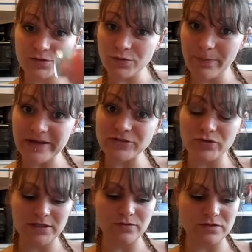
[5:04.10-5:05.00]
super
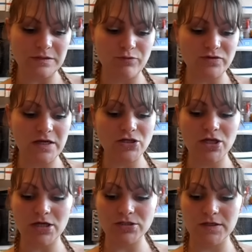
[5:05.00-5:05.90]
joli, donc c'est pour ça que je
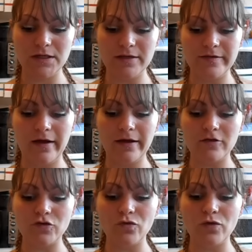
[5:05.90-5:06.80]
l'ai acheté. Il était à
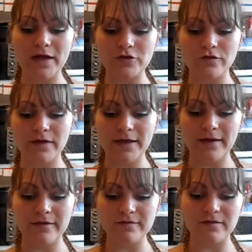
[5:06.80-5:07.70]

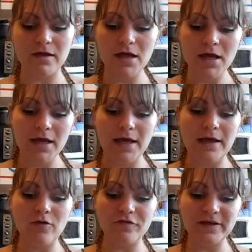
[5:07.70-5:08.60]
4,95€.
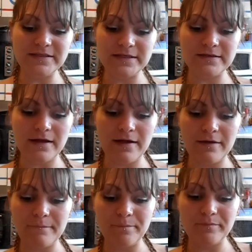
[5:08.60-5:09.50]
Et en fait, c'est
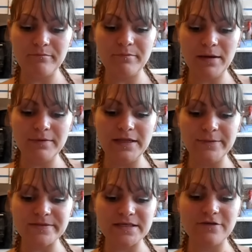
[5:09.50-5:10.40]
un Baby
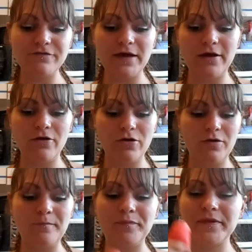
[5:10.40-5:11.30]
Lips qui fait
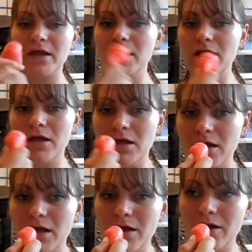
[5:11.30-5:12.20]

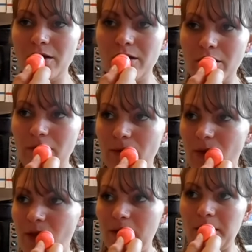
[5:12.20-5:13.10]
euh,
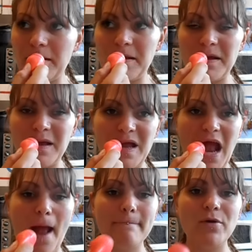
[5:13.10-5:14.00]

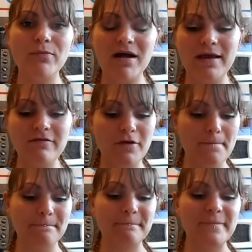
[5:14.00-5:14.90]
baume à
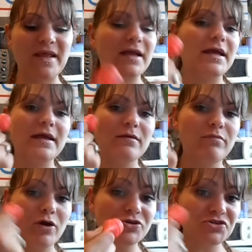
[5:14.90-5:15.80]
lèvres et
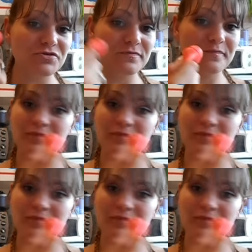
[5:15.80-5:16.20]
blush.